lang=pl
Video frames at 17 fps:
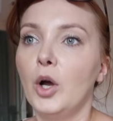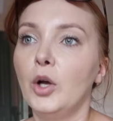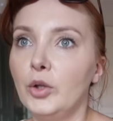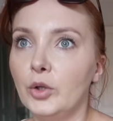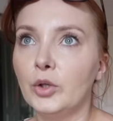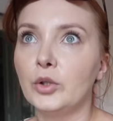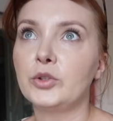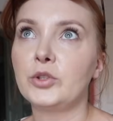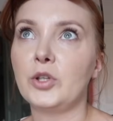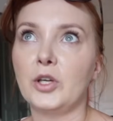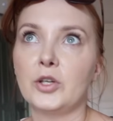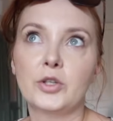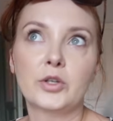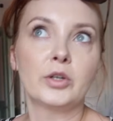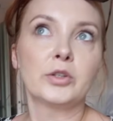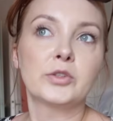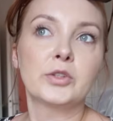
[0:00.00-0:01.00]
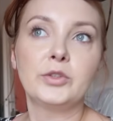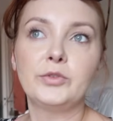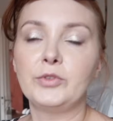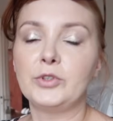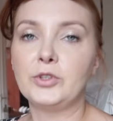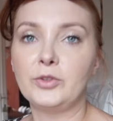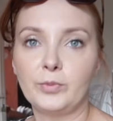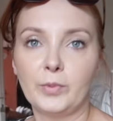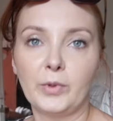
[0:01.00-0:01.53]
no ciężko, coś
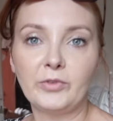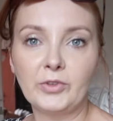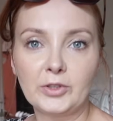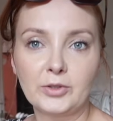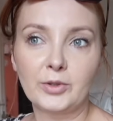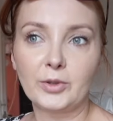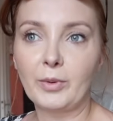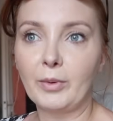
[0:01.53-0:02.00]
wisi w powietrzu,